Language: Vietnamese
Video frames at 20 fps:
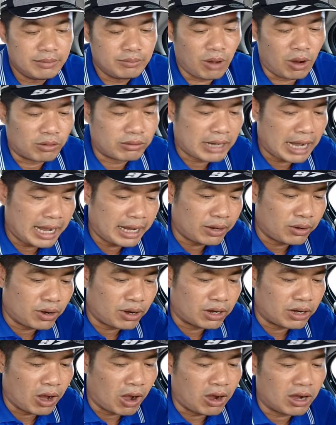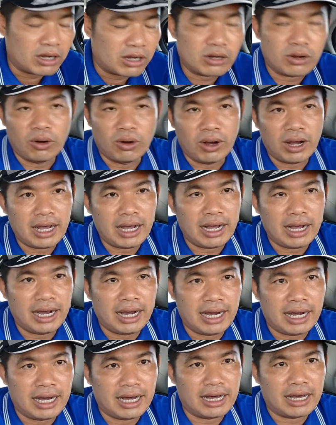một cái đoạn của uh,
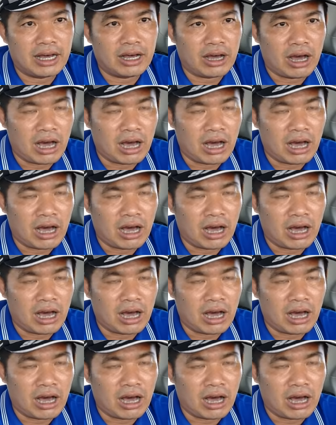à,